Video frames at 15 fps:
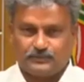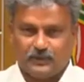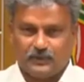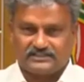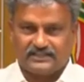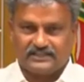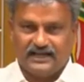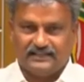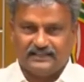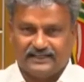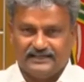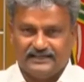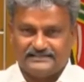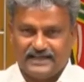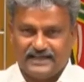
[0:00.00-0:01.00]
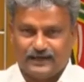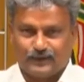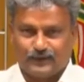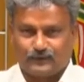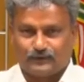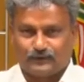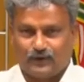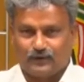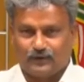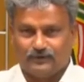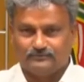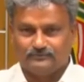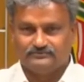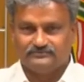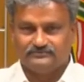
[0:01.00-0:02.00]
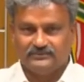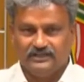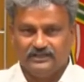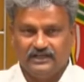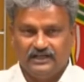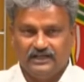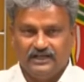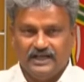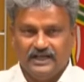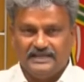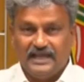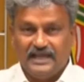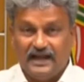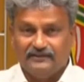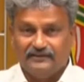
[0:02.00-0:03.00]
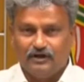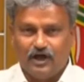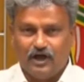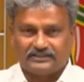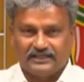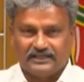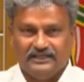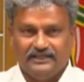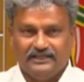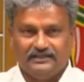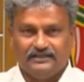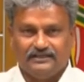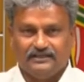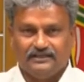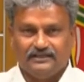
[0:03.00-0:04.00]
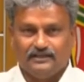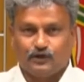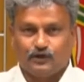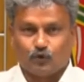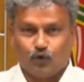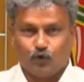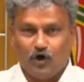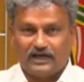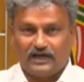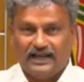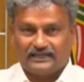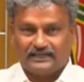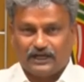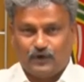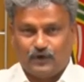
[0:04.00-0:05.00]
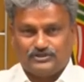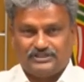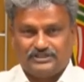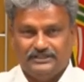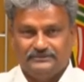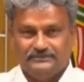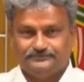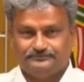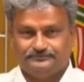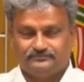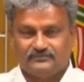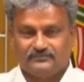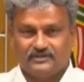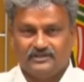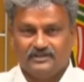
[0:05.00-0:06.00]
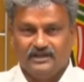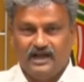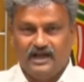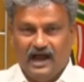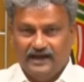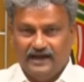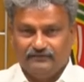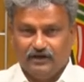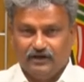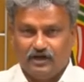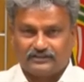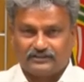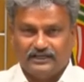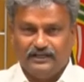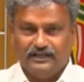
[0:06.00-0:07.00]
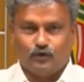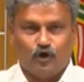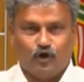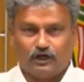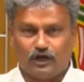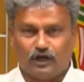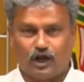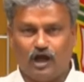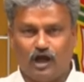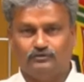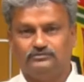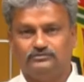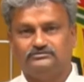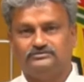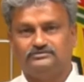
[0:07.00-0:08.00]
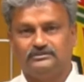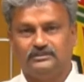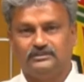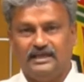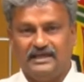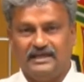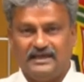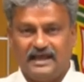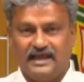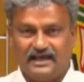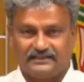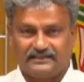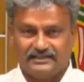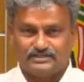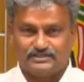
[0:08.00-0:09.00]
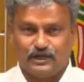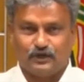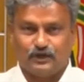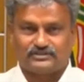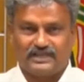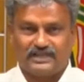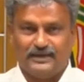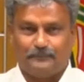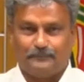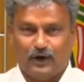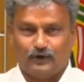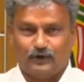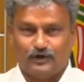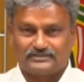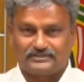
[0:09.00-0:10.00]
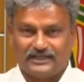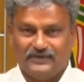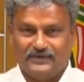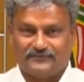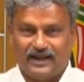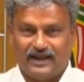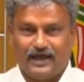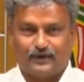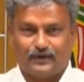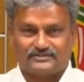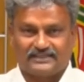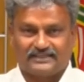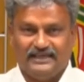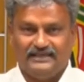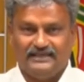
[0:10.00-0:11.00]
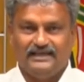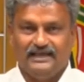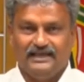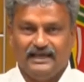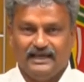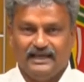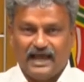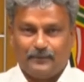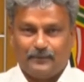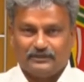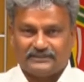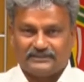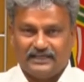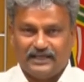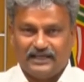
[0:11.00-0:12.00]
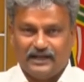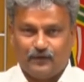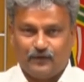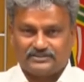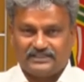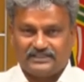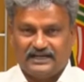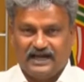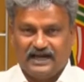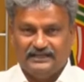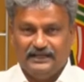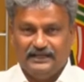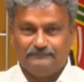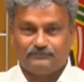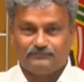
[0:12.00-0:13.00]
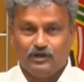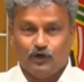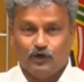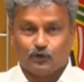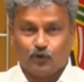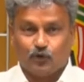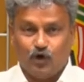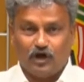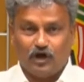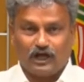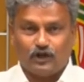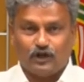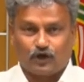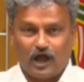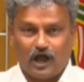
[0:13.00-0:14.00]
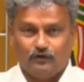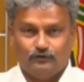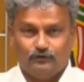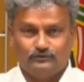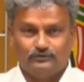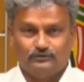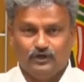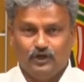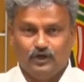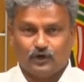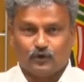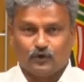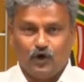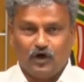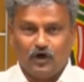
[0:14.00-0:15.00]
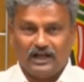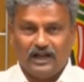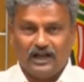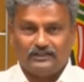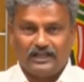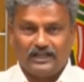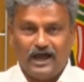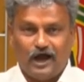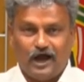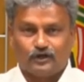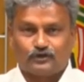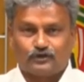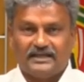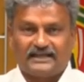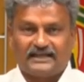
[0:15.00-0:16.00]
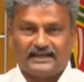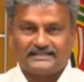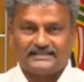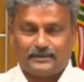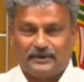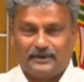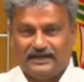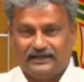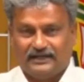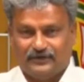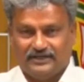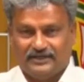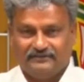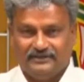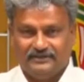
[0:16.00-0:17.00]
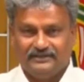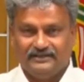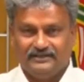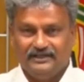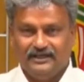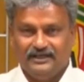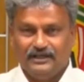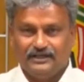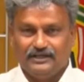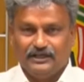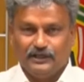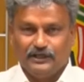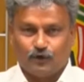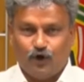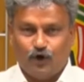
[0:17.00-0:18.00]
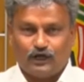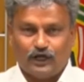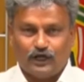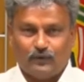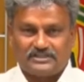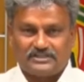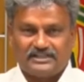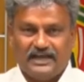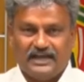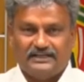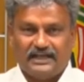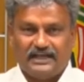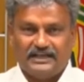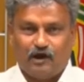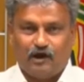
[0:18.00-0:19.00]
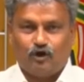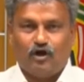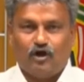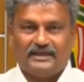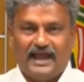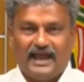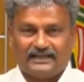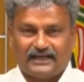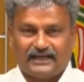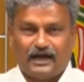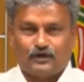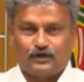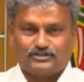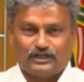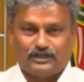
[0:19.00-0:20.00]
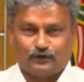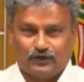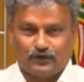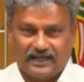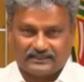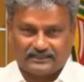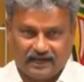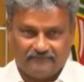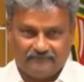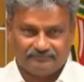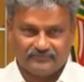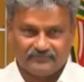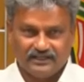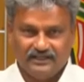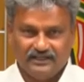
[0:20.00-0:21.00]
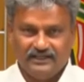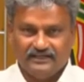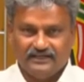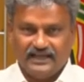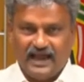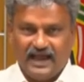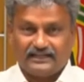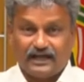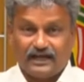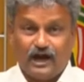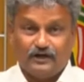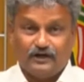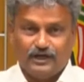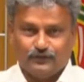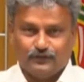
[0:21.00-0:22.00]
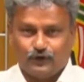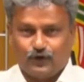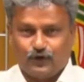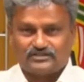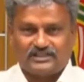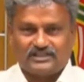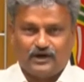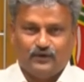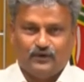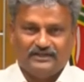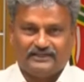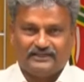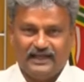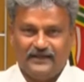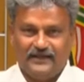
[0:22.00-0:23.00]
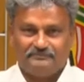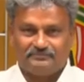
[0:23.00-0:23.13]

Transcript: స్కాన్ చేశారని టీడీపీ అధికార ప్రతినిధి పిల్లి మాణిక్యరావు అన్నారు పంచాయతీ ఎన్నికల్లో దళితుల ఓట్ల కోసమే ఎస్సీ ఎస్టీ హైపవర్ మానిటరింగ్ కమిటీ సమావేశం జరిపారని ఆరోపించారు ఇరవై నెలలుగా వరుసగా అన్ని జిల్లాల్లో దళితులపై దాడులు జరిగినప్పుడు ఎందుకు ఇలాంటి సమీక్షలు చేయలేదని ప్రశ్నించారు దళిత యువతులపై అత్యాచారాలు జరిగినప్పుడు శిరోముండనం జరిగినప్పుడు ఎందుకు సమీక్ష చేయలేదని ఎందుకని మాట్లాడలేదని ప్రశ్నించారు